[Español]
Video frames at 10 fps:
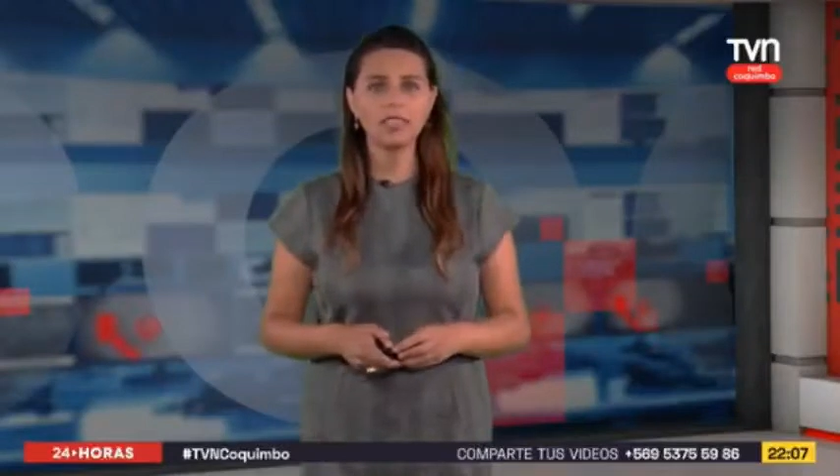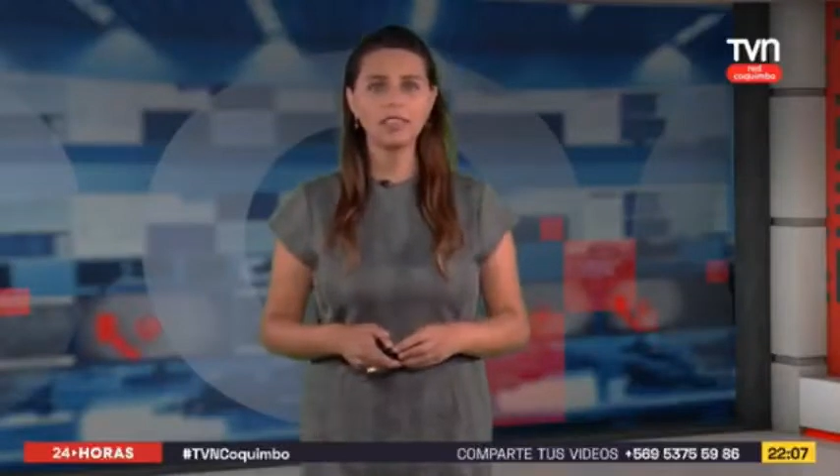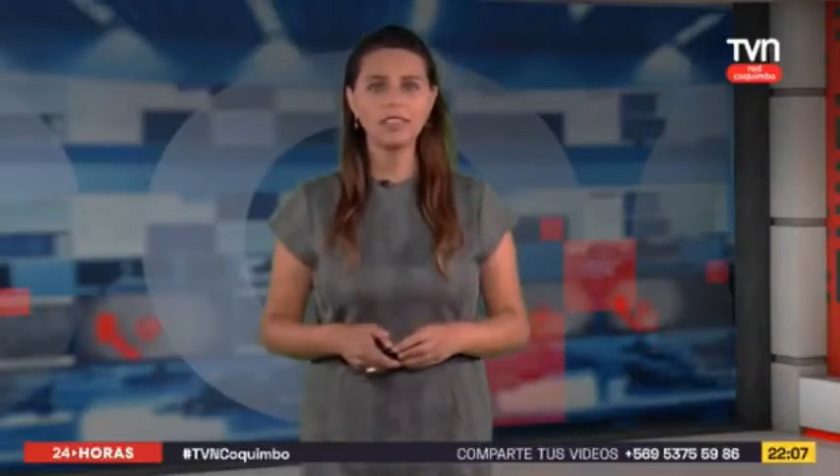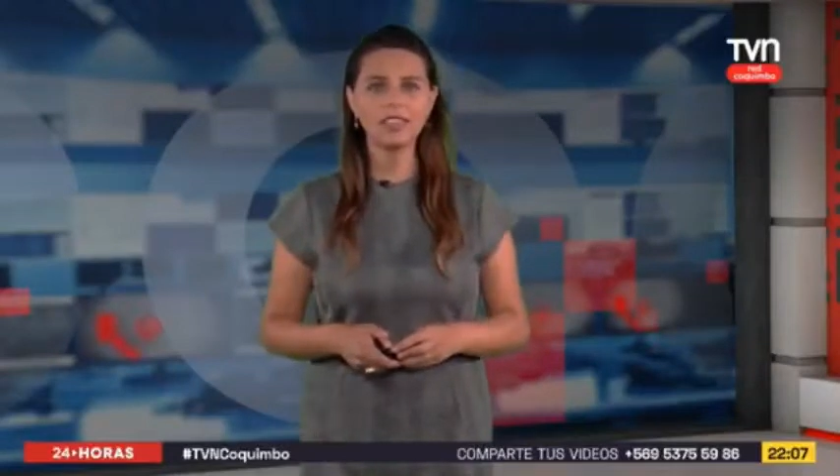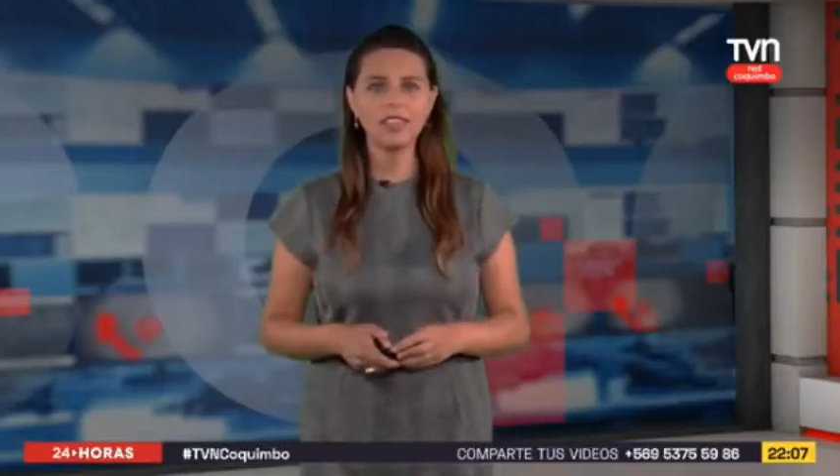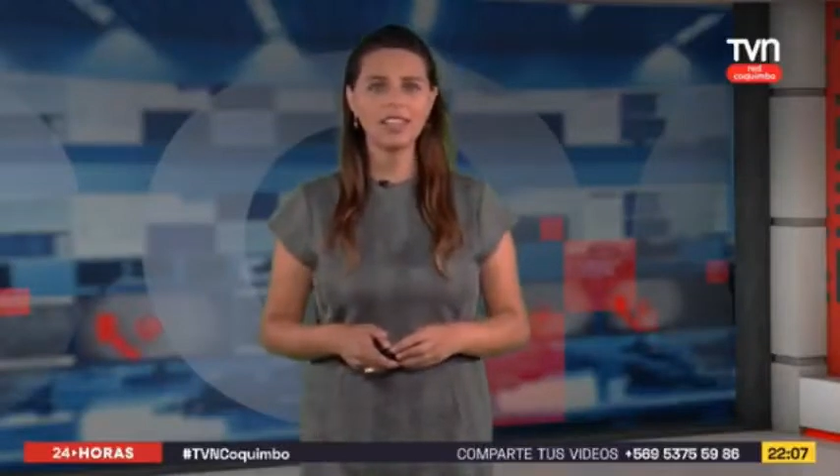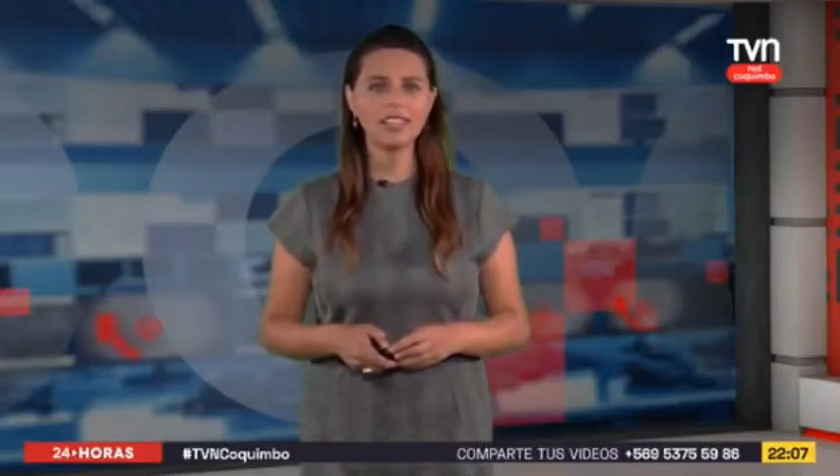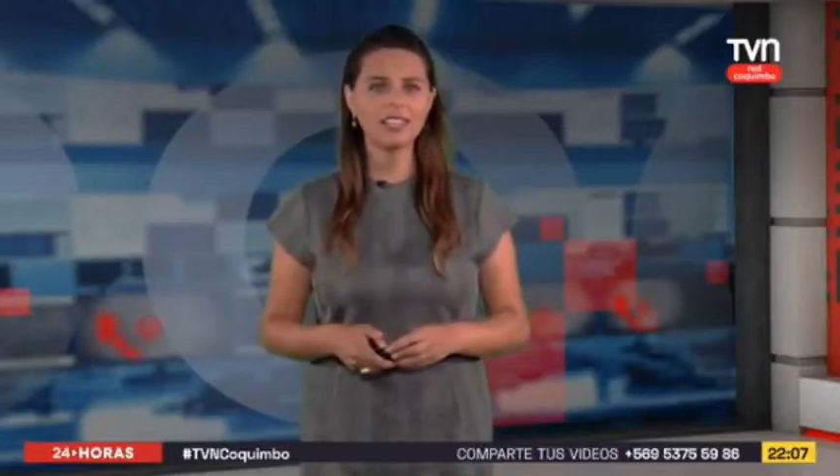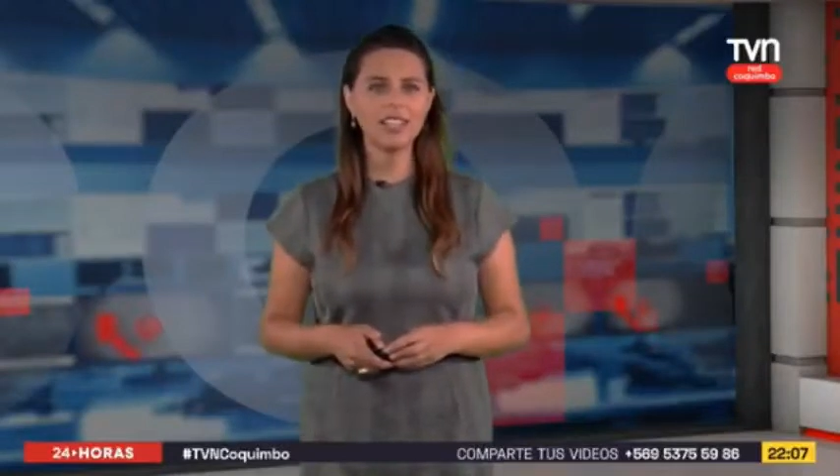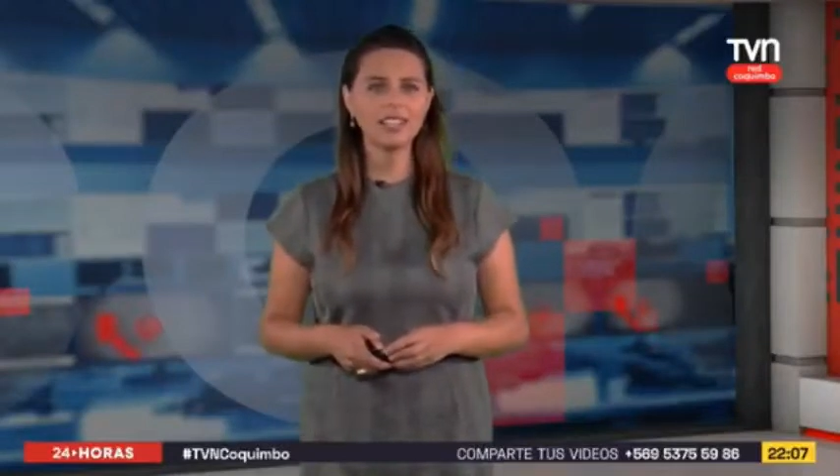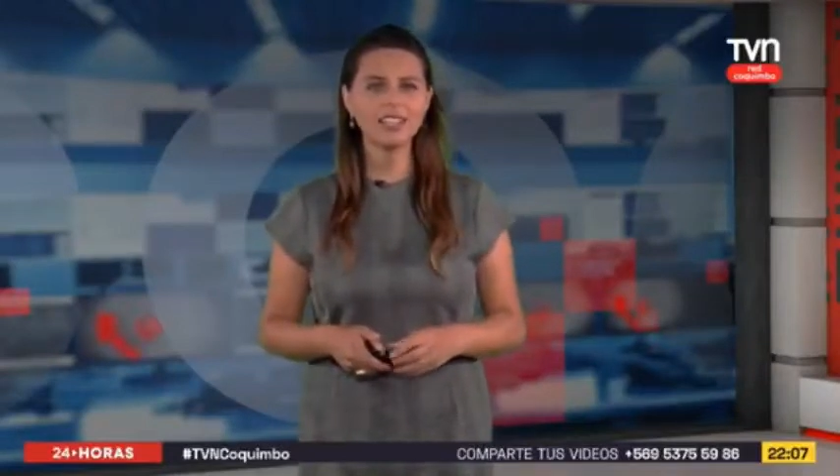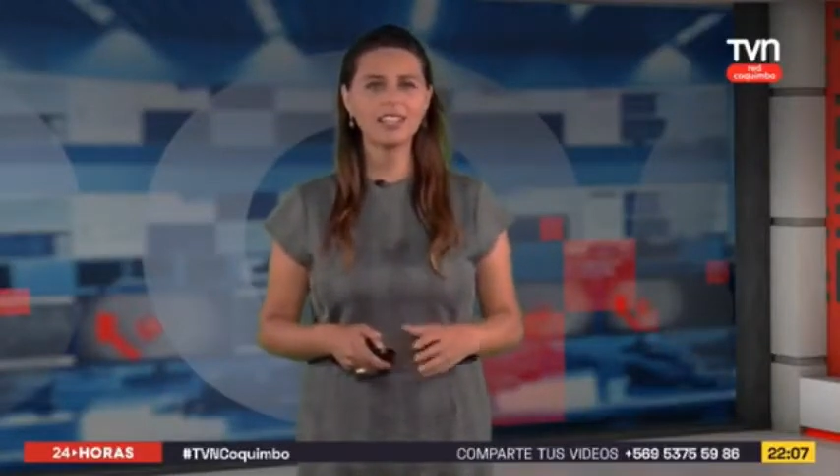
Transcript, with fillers: 2020, la enseñanza